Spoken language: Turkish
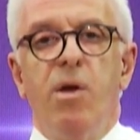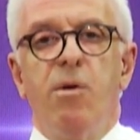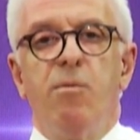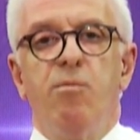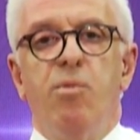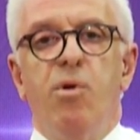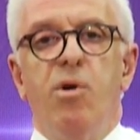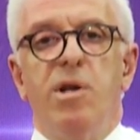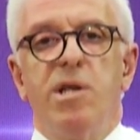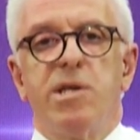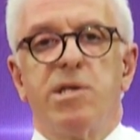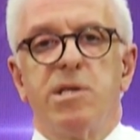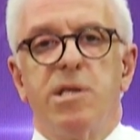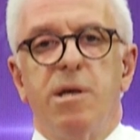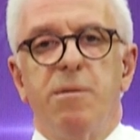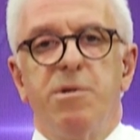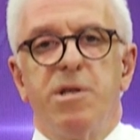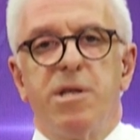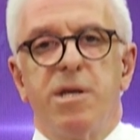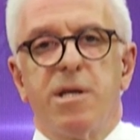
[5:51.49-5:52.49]

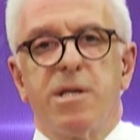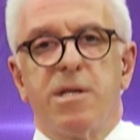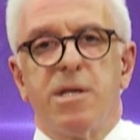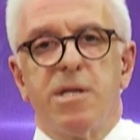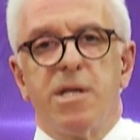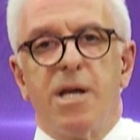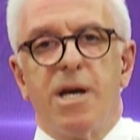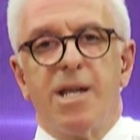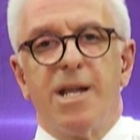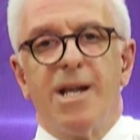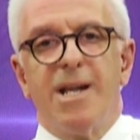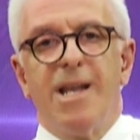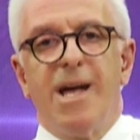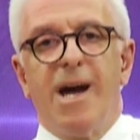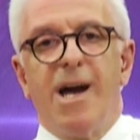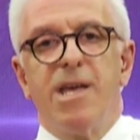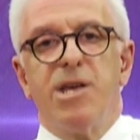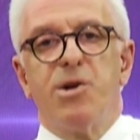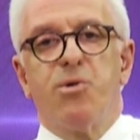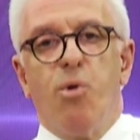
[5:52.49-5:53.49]
Böylesine bir iktidara
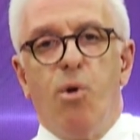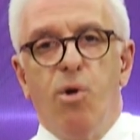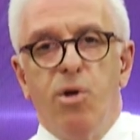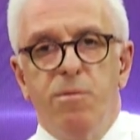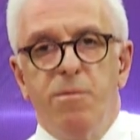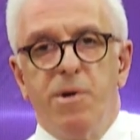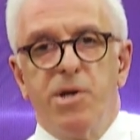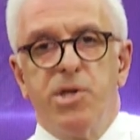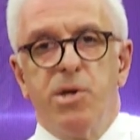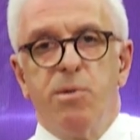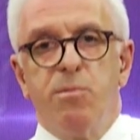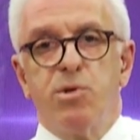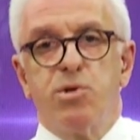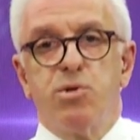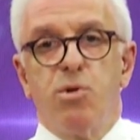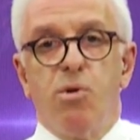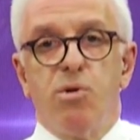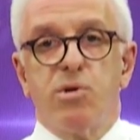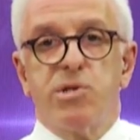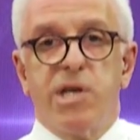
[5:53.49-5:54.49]
layık olmadığımızı
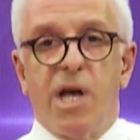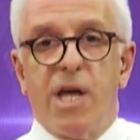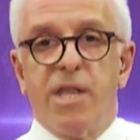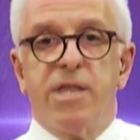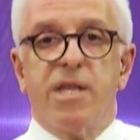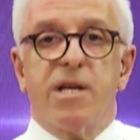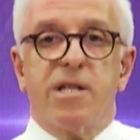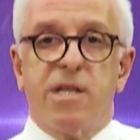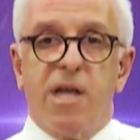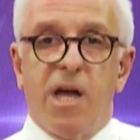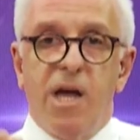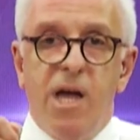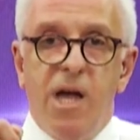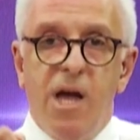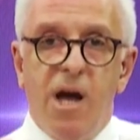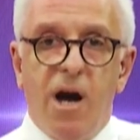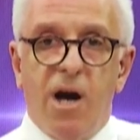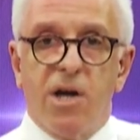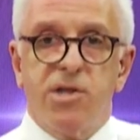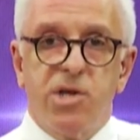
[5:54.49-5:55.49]
o sandıkta
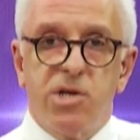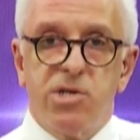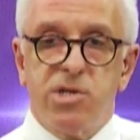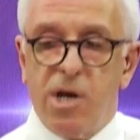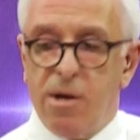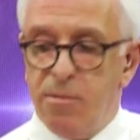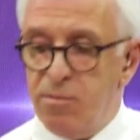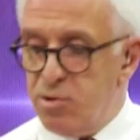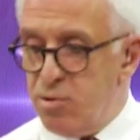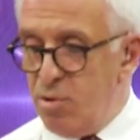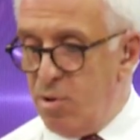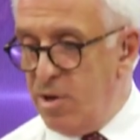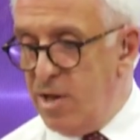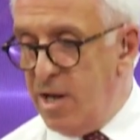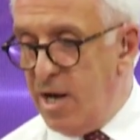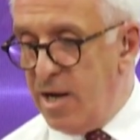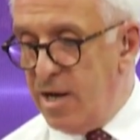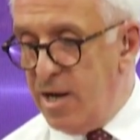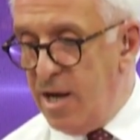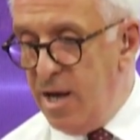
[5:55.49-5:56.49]
atacağımız
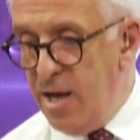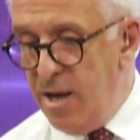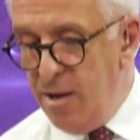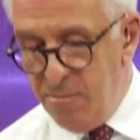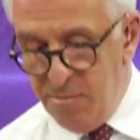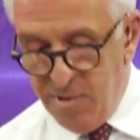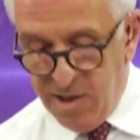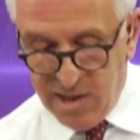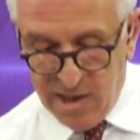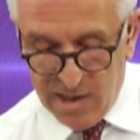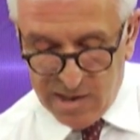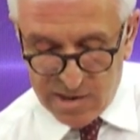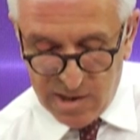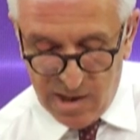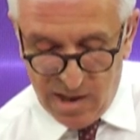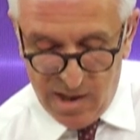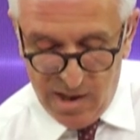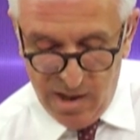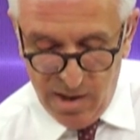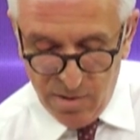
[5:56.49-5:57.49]
oylarla bir kez
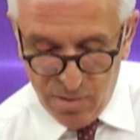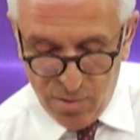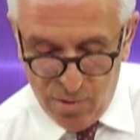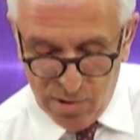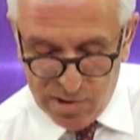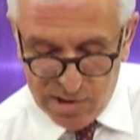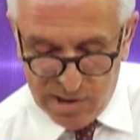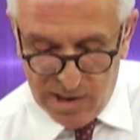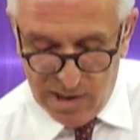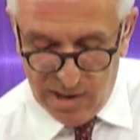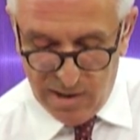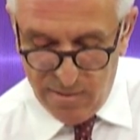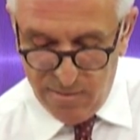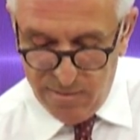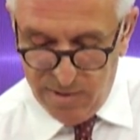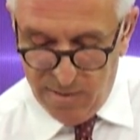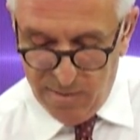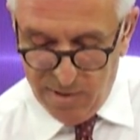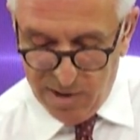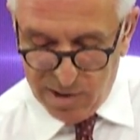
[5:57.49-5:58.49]
daha gösterelim demek